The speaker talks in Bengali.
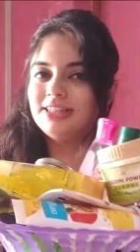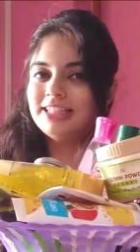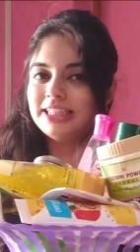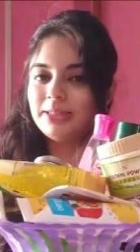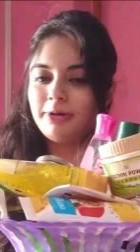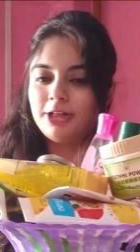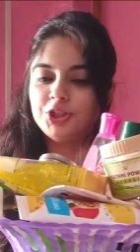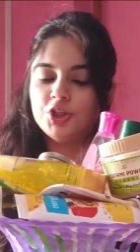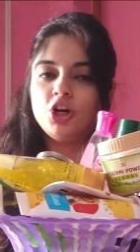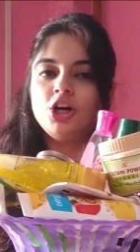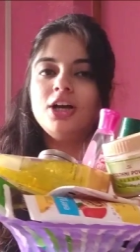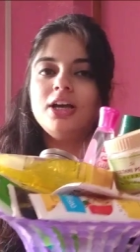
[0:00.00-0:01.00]
দেখতে পাচ্ছ
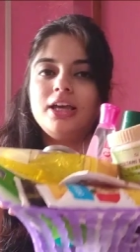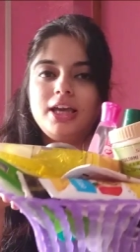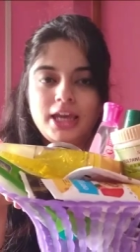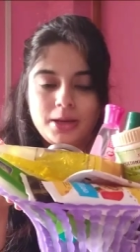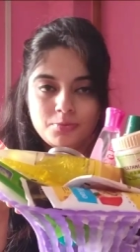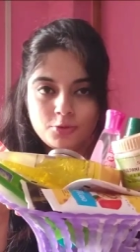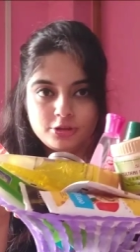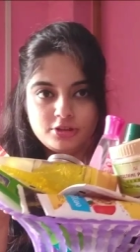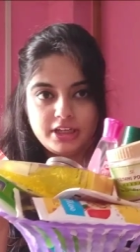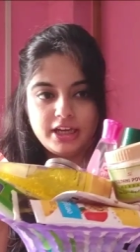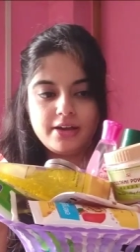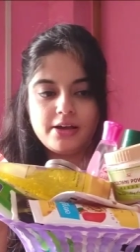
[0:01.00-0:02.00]
এর
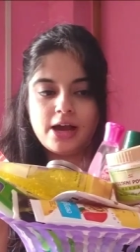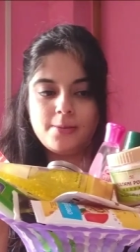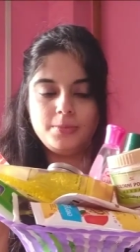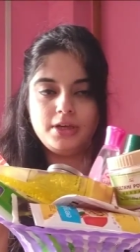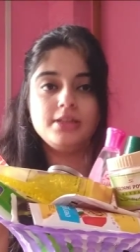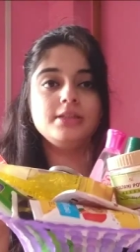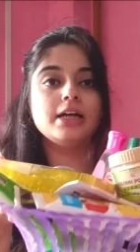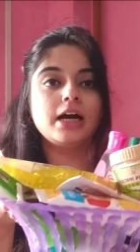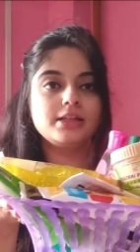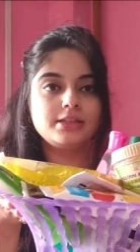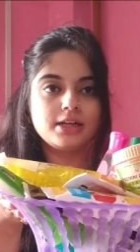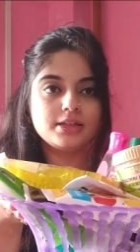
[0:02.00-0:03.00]
মধ্যে আমি যা
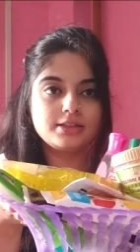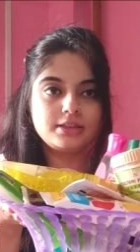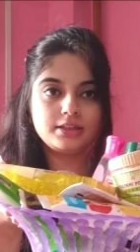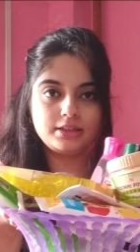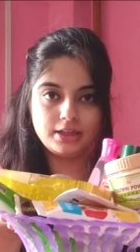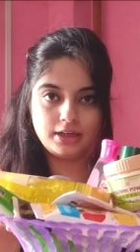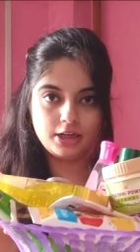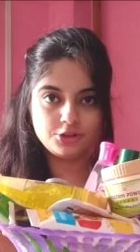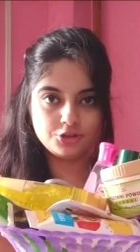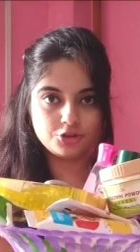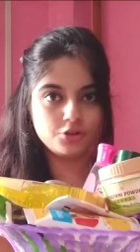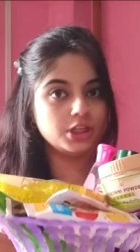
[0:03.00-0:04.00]
যা স্কিন কেয়ারের
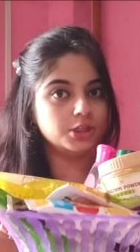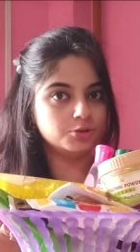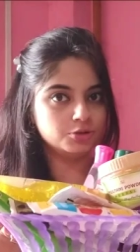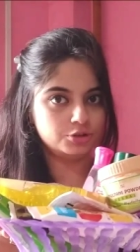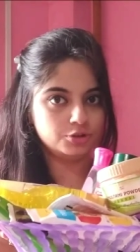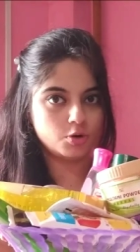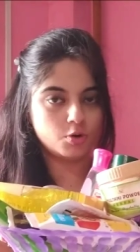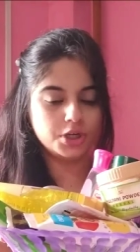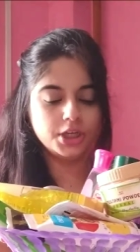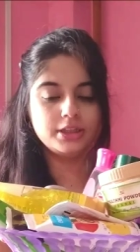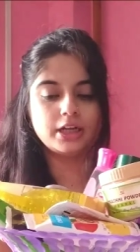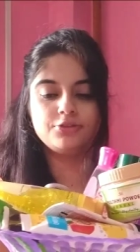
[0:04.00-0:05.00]
জন্য ইউজ
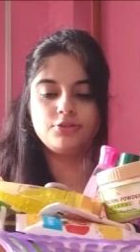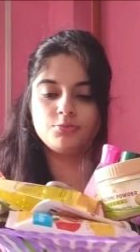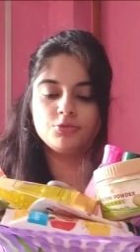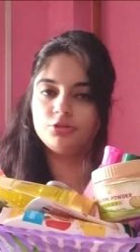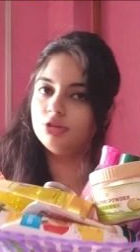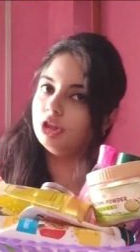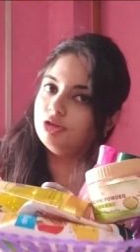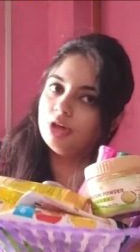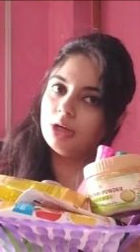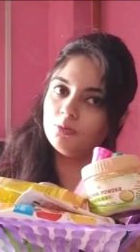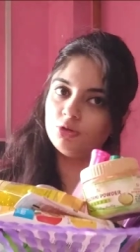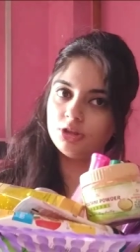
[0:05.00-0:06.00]
করি তার সমস্ত কিছু
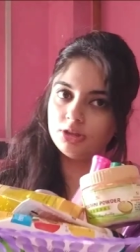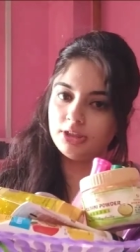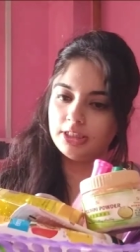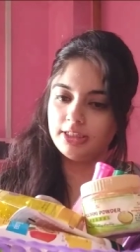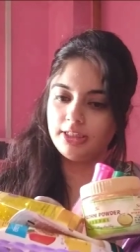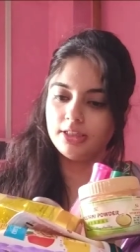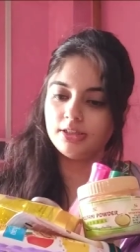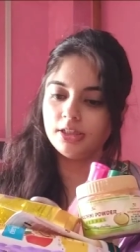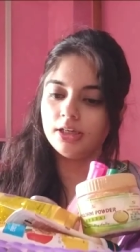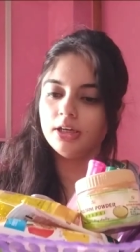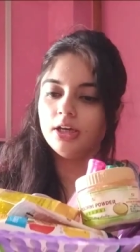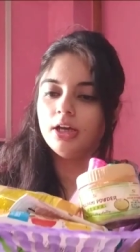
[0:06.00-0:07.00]
এর মধ্যে নিয়ে নিয়েছি
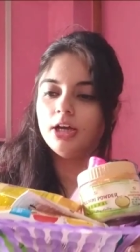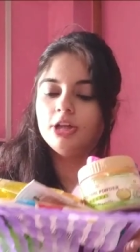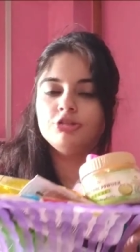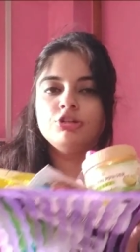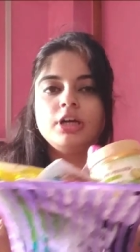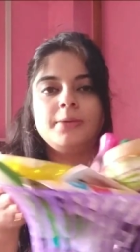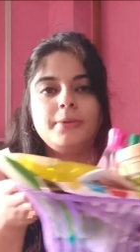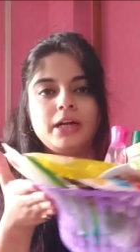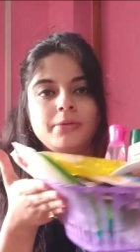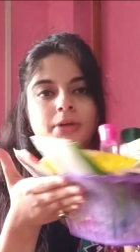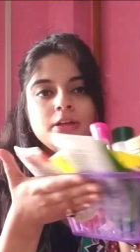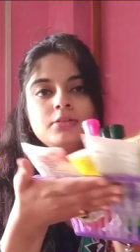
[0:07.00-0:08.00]
তো এবার
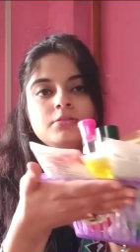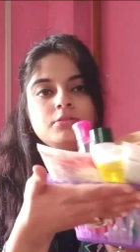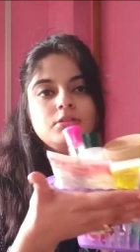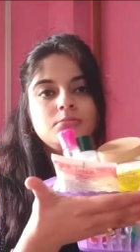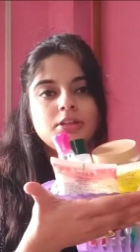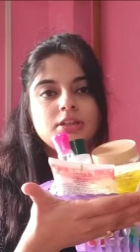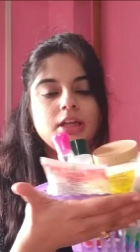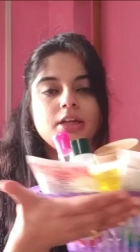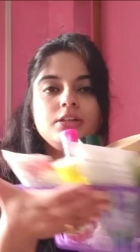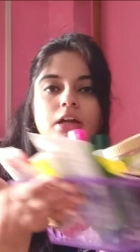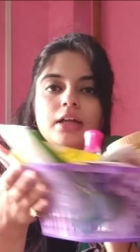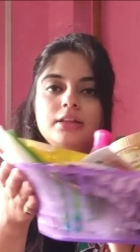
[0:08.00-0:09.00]
আমি তোমাদের
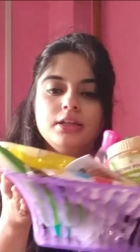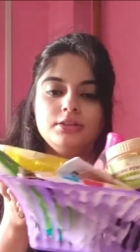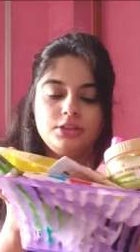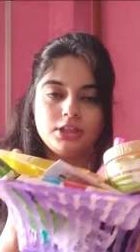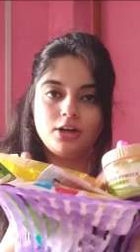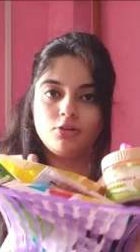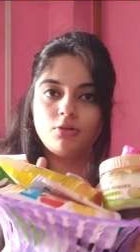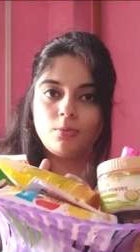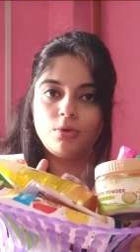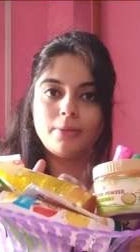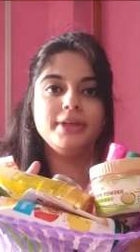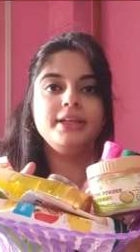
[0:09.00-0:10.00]
সাথে শেয়ার
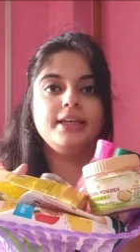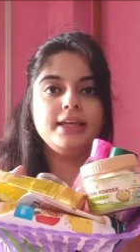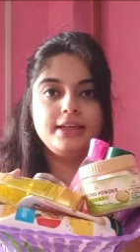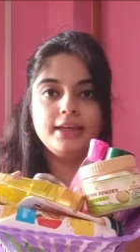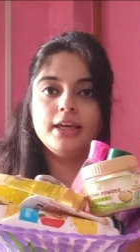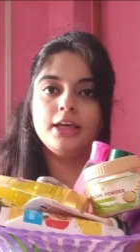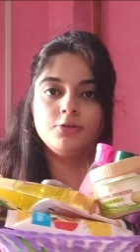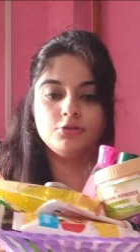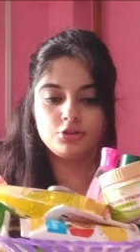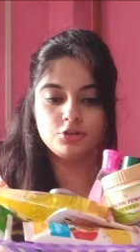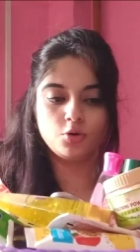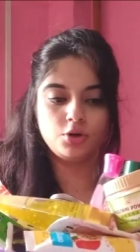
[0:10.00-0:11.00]
করব আমি কি কি
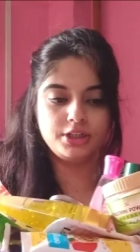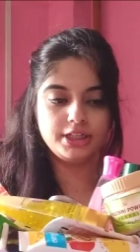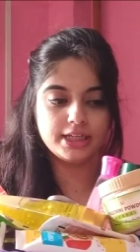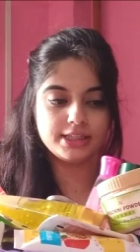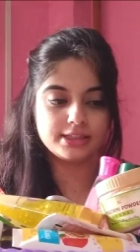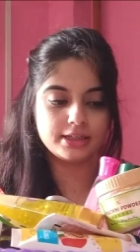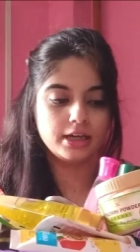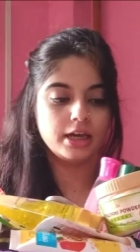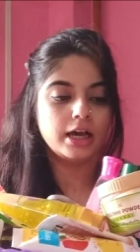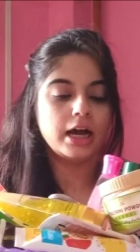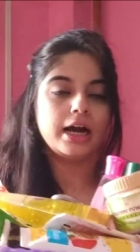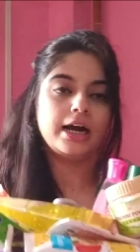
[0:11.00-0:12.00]
ইউজ করি ঠিক আছে
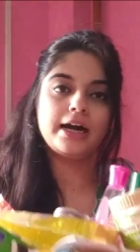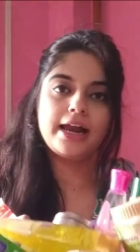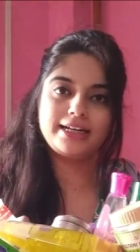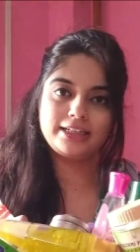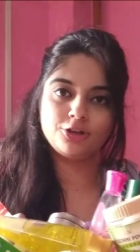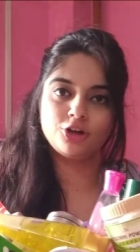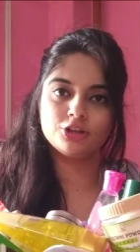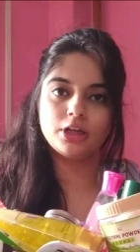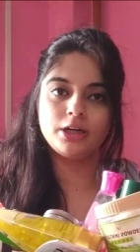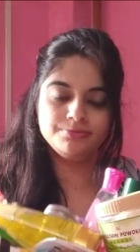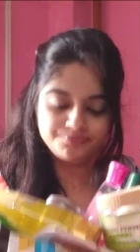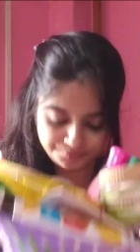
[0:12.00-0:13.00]
আর একটা
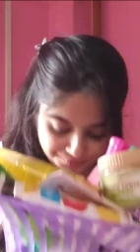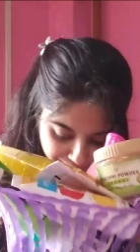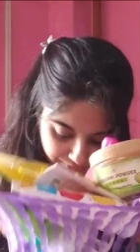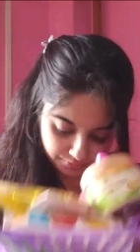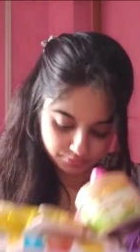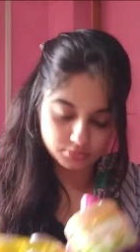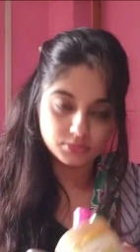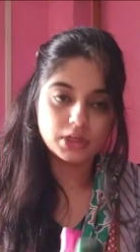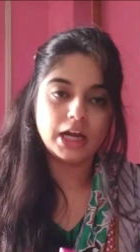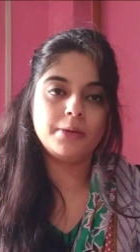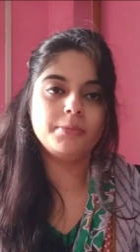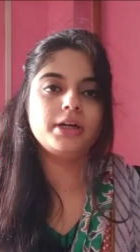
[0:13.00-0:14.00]
কথা
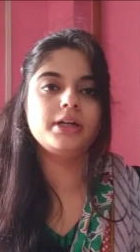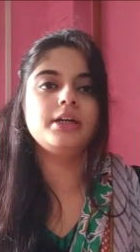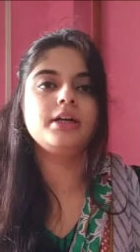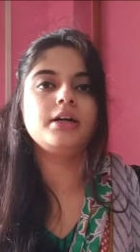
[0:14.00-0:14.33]
আমার